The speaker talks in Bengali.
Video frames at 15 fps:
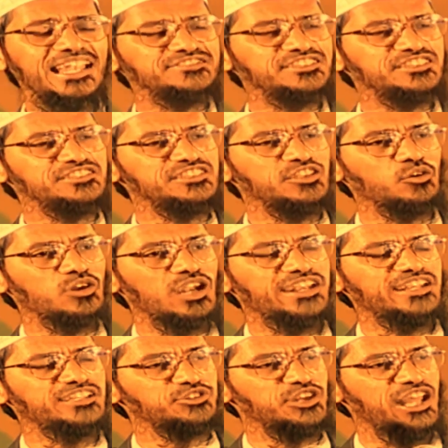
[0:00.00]
আল্লাহ কোরআনে
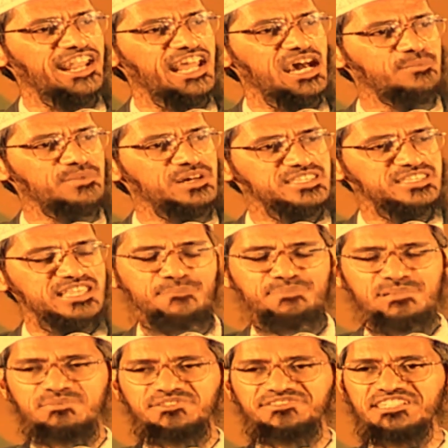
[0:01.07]
বলছেন সুরা আল আনামের
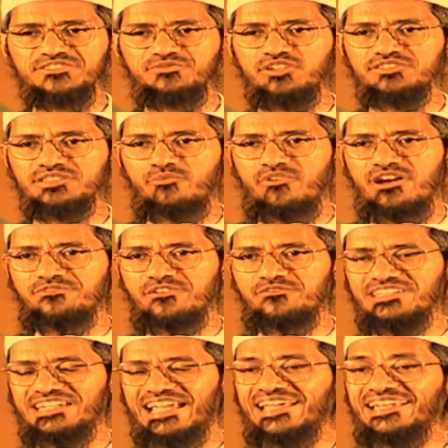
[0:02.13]
একশো উনষাট নম্বর আয়তে
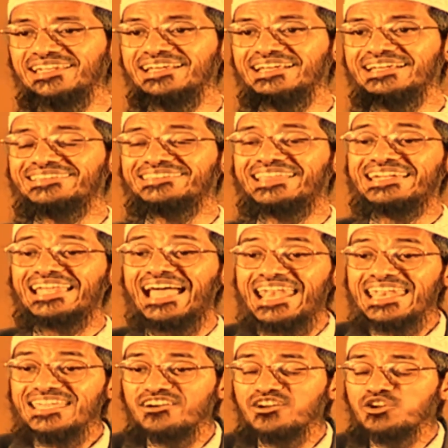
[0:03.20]
উল্লেখ আছে যারা
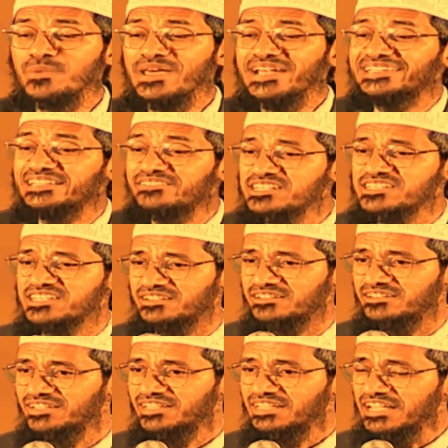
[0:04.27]
দিন সম্বন্ধে
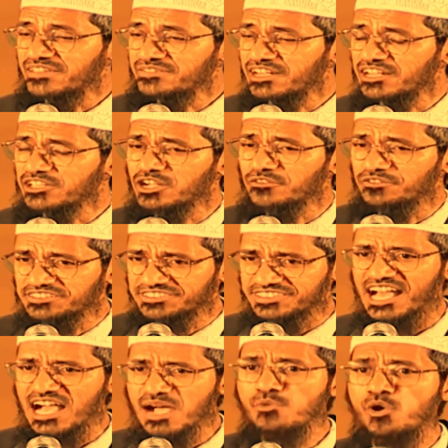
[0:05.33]
নানা মতে
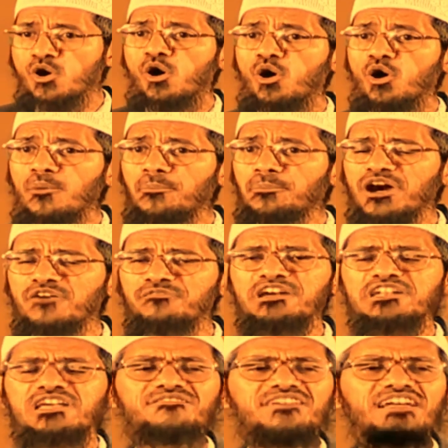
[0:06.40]
সৃষ্টি করেছে হে
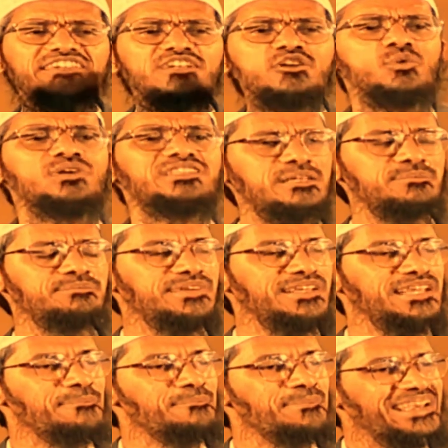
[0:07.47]
রাসুল তাদের দায়িত্ব
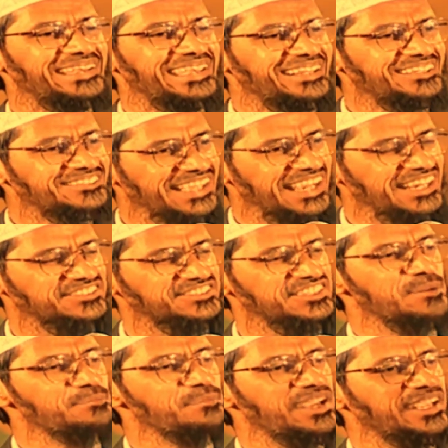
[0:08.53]
তোমার নয় ইসলাম ধর্মে
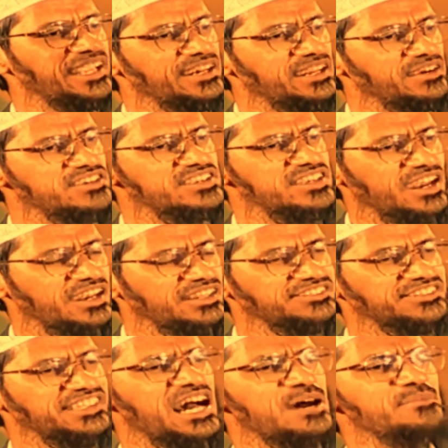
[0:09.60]
বিভিন্ন দল আর
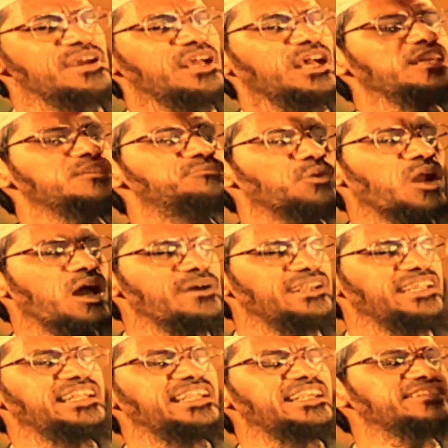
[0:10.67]
মত তৈরি করা এটা
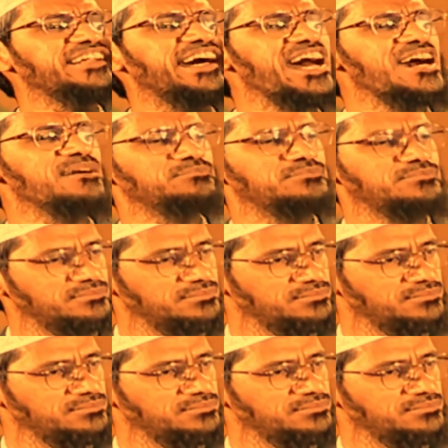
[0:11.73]
নিষিদ্ধ এটা হারাম